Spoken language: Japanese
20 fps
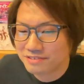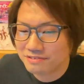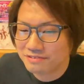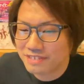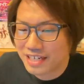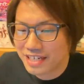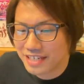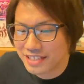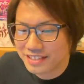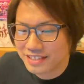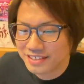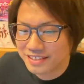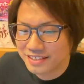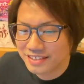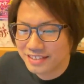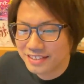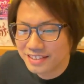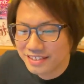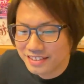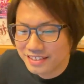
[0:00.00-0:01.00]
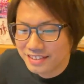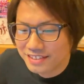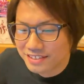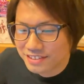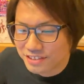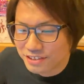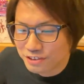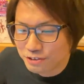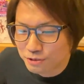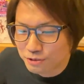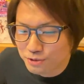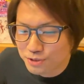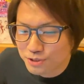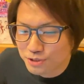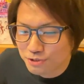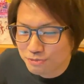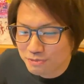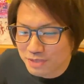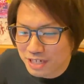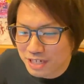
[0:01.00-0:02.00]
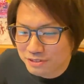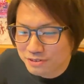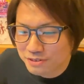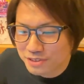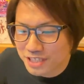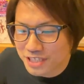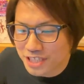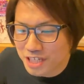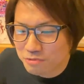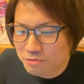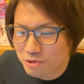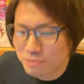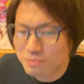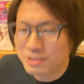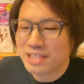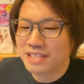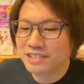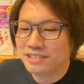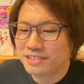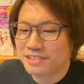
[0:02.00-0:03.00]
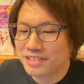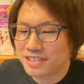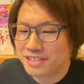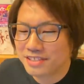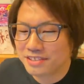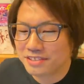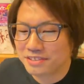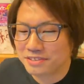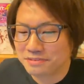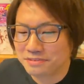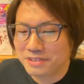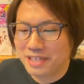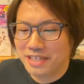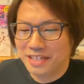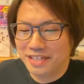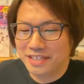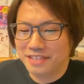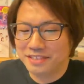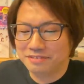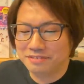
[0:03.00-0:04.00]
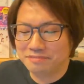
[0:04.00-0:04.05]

笑い。次の年のマード世代もみんな好きです。笑い。